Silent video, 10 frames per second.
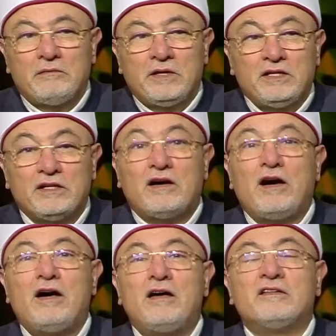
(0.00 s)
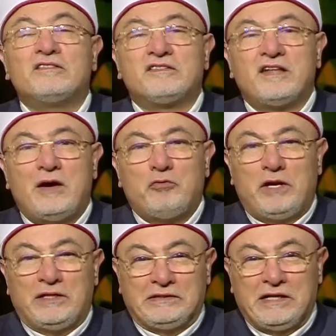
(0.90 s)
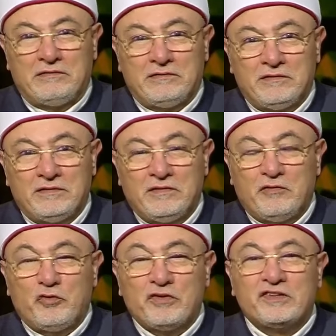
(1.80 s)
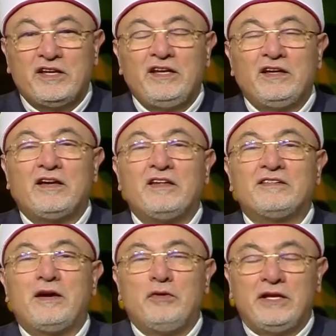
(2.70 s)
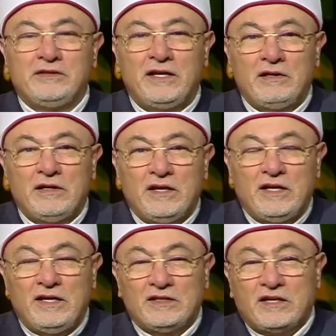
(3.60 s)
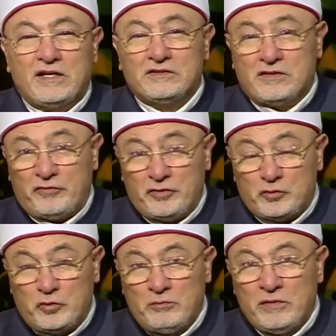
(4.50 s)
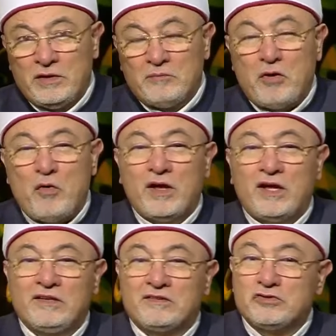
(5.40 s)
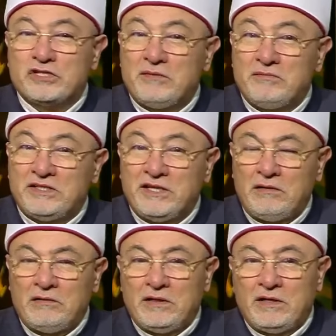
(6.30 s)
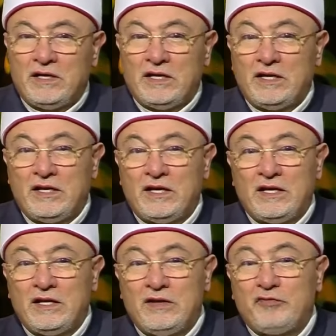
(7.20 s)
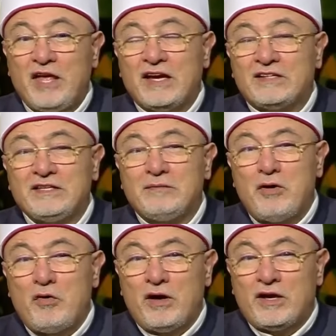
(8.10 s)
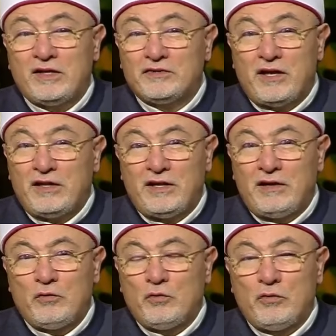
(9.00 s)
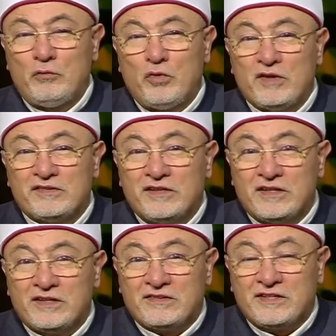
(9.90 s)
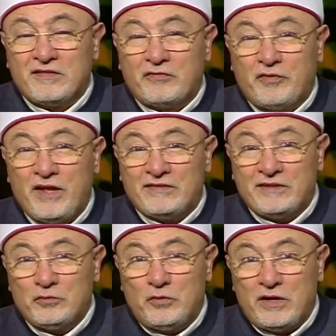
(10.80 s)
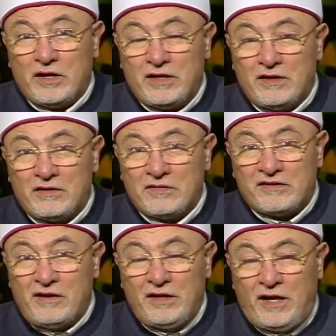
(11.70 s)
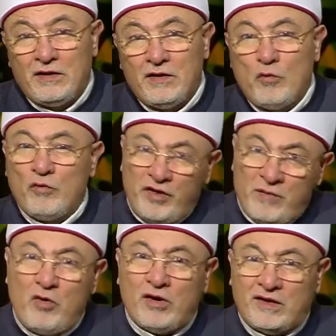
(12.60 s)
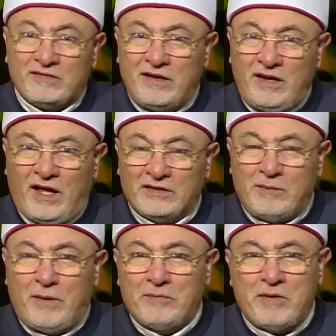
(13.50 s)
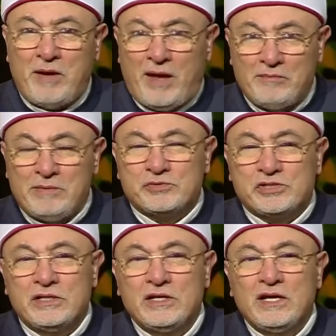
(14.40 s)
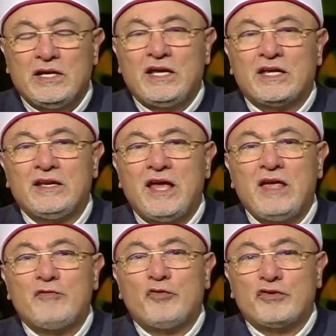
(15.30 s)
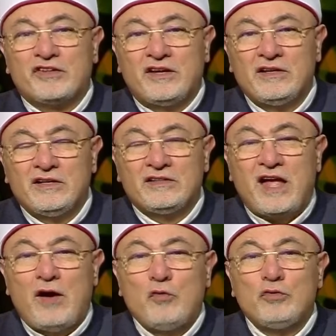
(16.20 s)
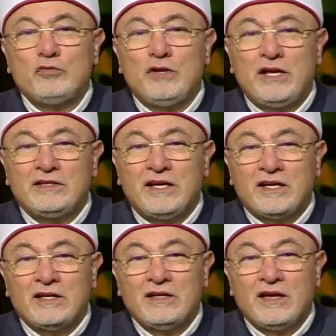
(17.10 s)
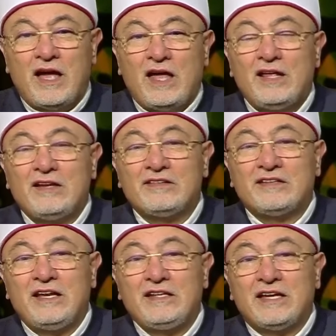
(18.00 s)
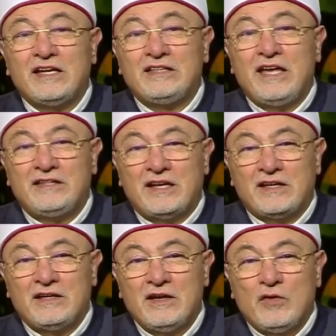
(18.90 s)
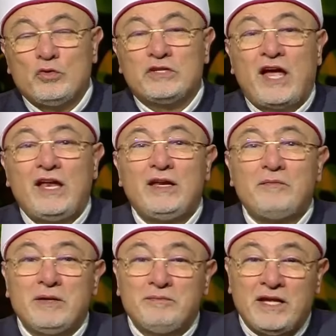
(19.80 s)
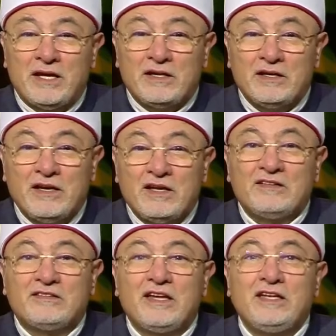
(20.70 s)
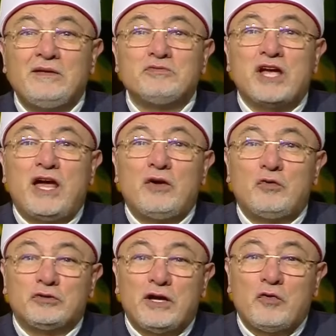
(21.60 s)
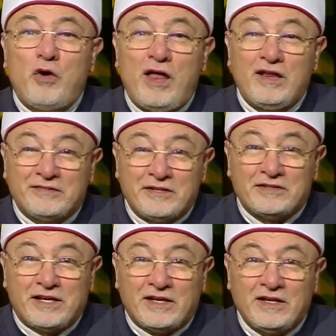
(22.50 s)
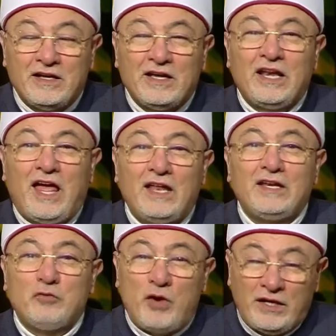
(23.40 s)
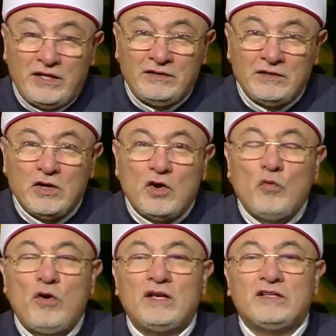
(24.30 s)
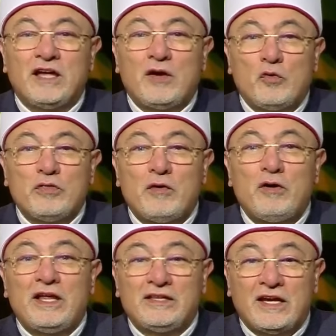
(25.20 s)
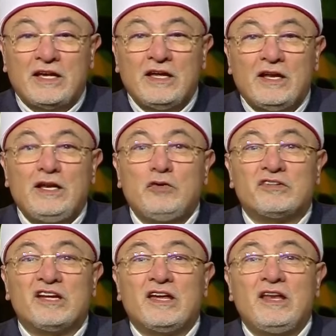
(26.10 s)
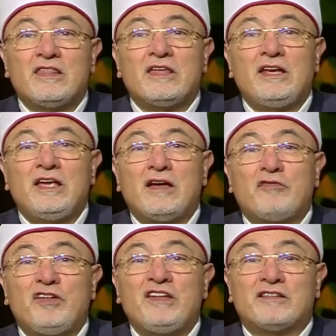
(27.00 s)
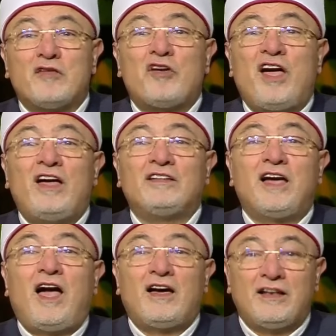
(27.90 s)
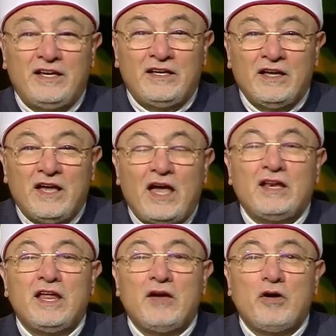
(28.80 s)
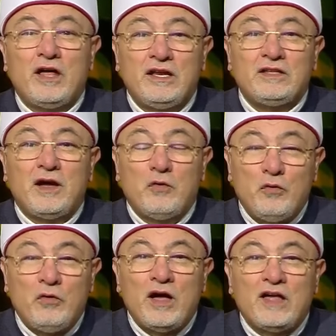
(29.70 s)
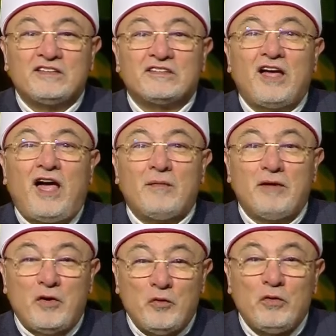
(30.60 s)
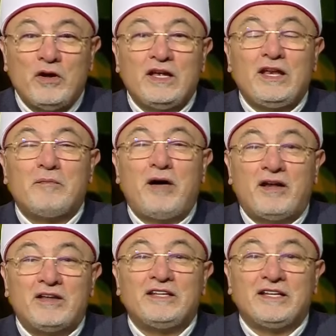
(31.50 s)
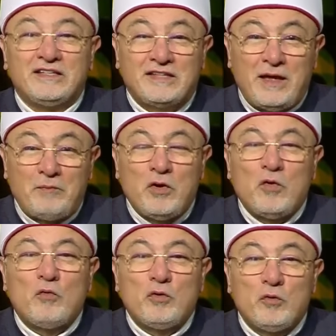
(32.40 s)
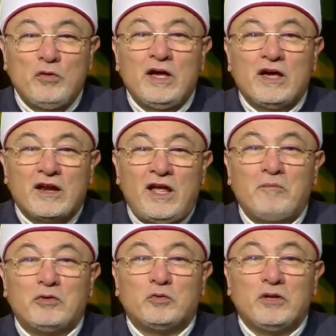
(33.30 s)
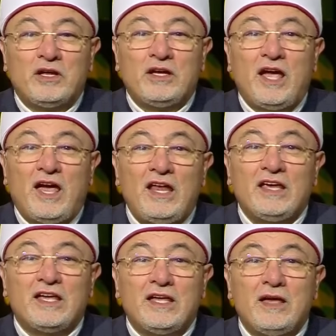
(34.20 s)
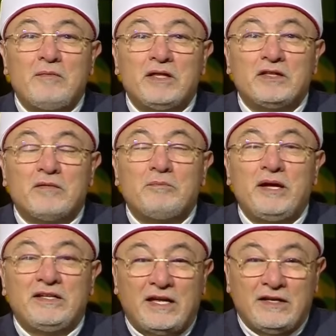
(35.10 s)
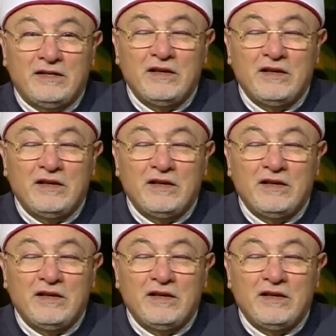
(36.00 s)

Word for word: لانقاذ اولادنا فرصه لانقاذ اولادنا اللي تخطفتهم مواقع السوشيال ميديا اللي فيها كتير مواقع ضاله ومؤثره تاثير فاسد وغير صالح وفيها مواقع صالحه طبعا ما بعممش لكن اهي فرصه تعود ولادك على رساله اجدادك وتعلم ابنك ازاي يمشي على خطاك وعلى سيرتك الحل الوحيد هو ان تاخذ ولدك ليسجل ذلك في صفحات عقله ان والده اصطحبه الى معرض الكتاب ويقول رحمه الله عليك يا من ربيتني